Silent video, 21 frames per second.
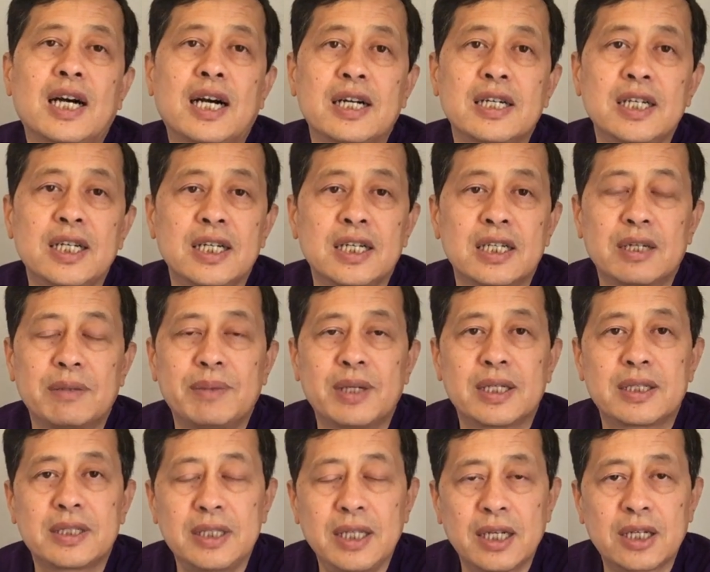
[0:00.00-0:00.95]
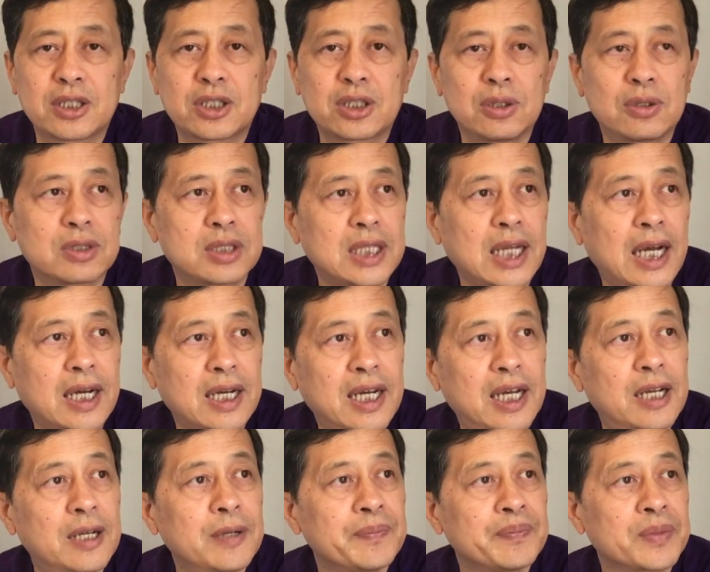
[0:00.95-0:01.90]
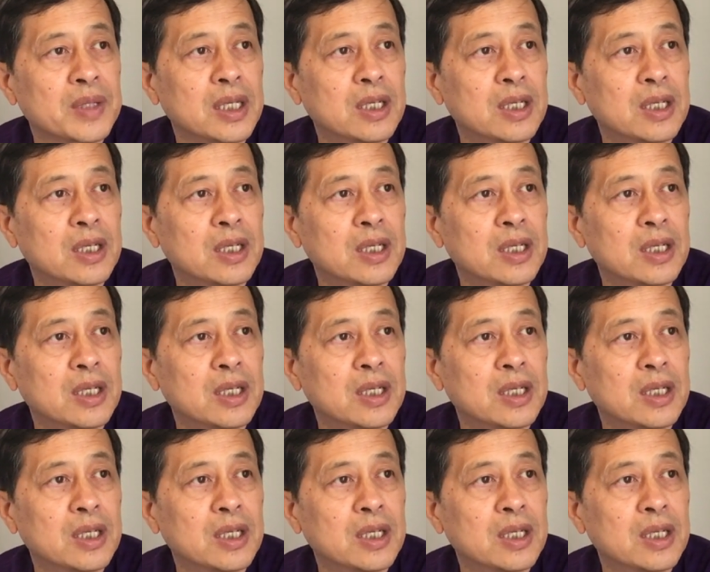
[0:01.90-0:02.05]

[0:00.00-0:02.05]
啊！那么那个时候大概。